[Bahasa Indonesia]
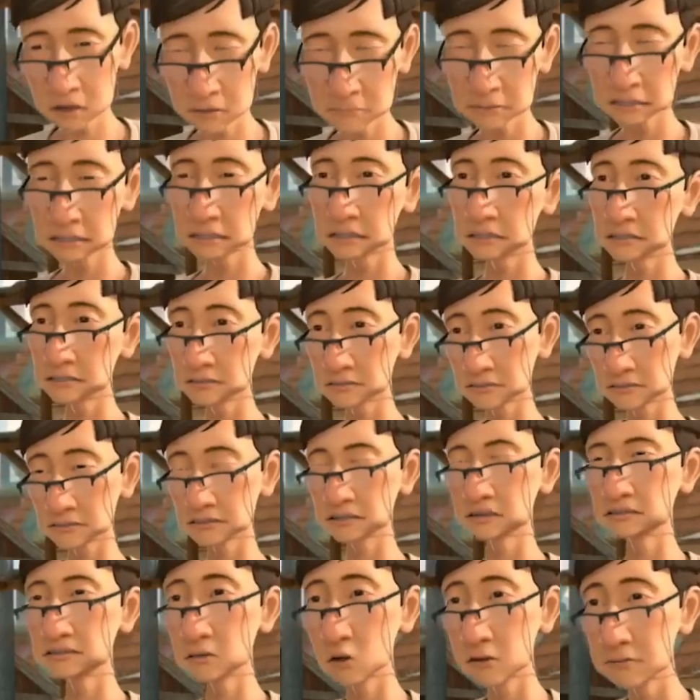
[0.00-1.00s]
Tapi,
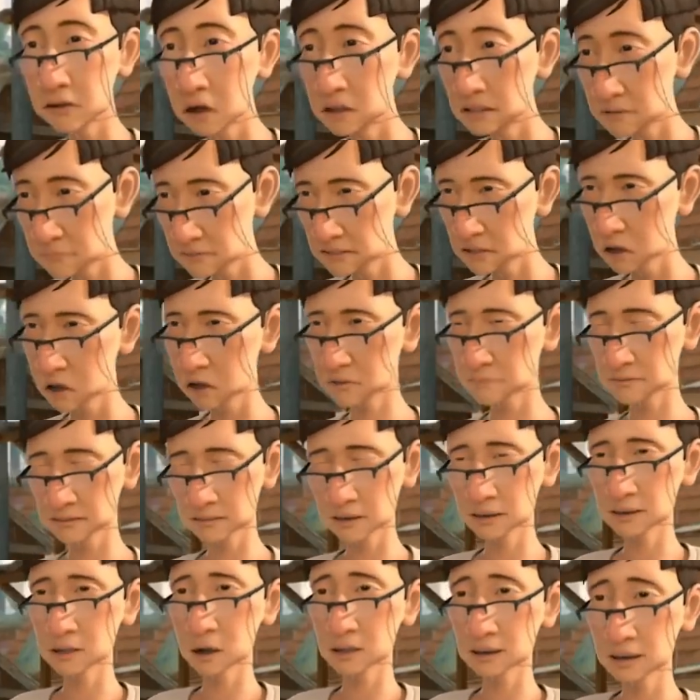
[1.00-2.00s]
ini obat bisa
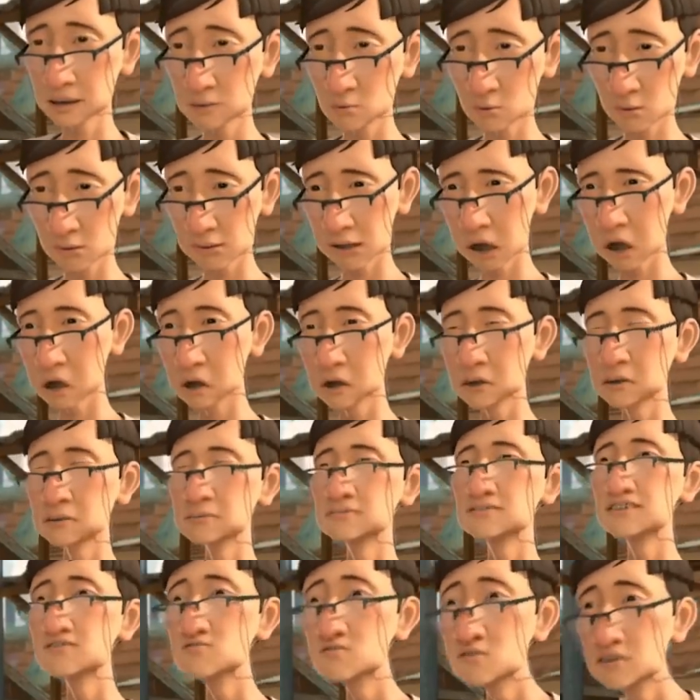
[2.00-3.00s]
bikin ngantuk ya.
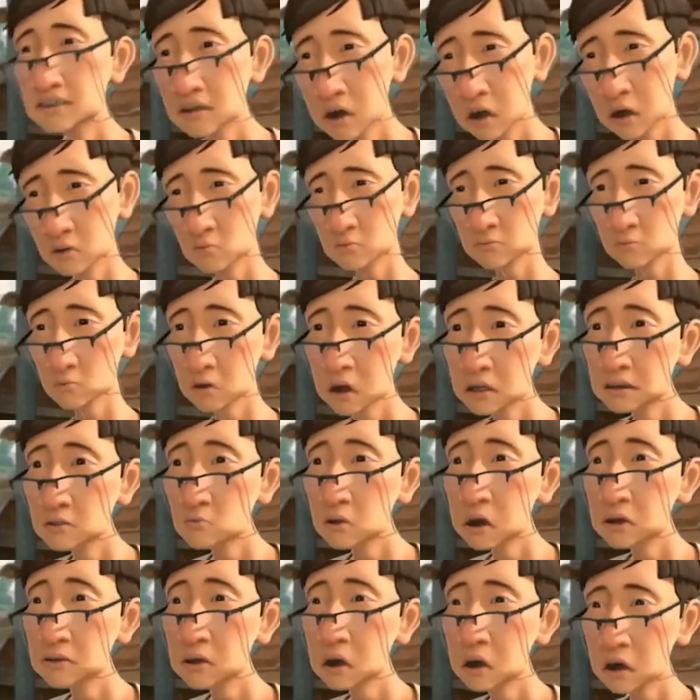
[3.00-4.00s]
Eh. Lu orang tunggu
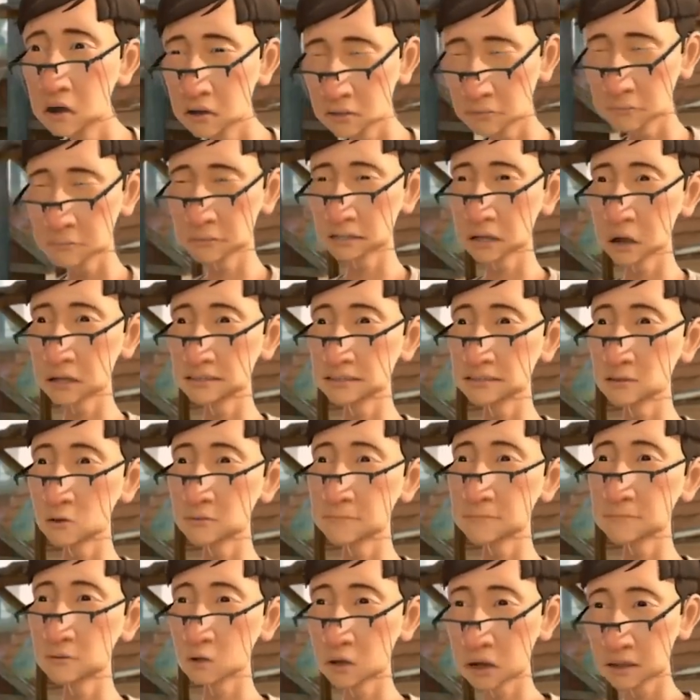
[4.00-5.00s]
warung aja, biar
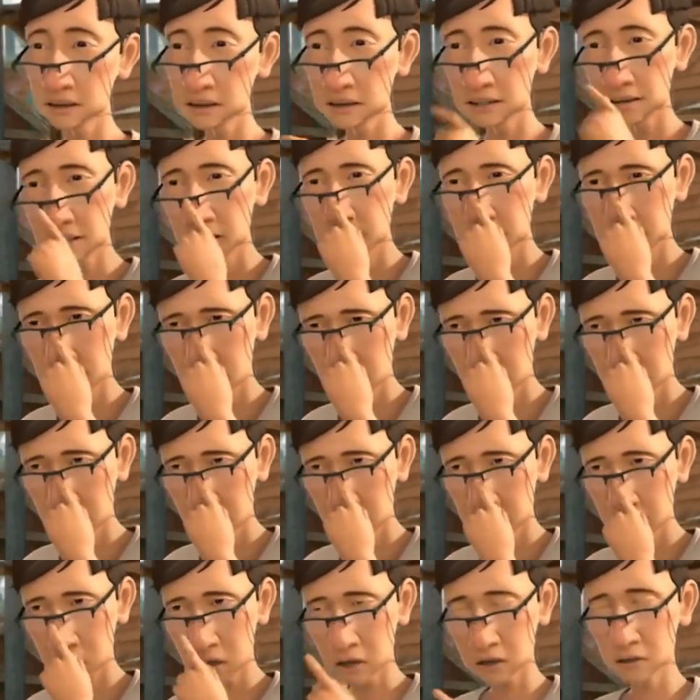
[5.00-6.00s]
si Sopo yang antar
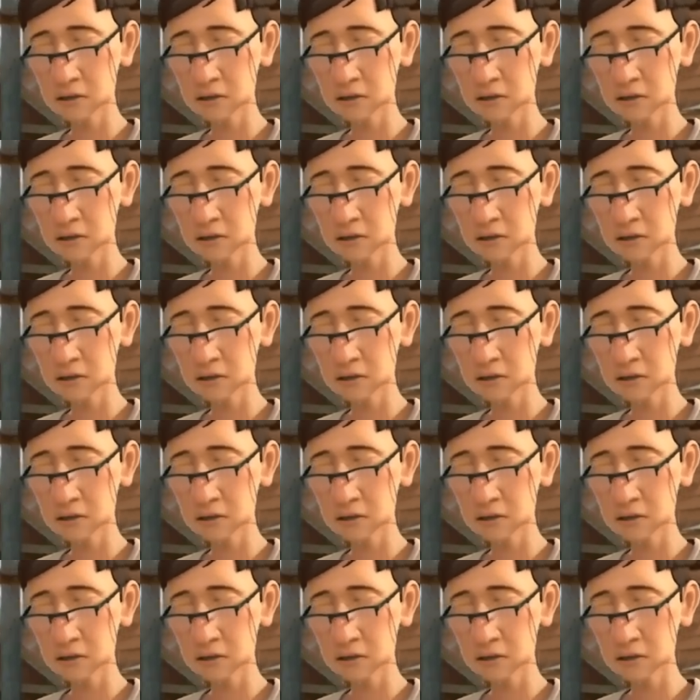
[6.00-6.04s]
pesanan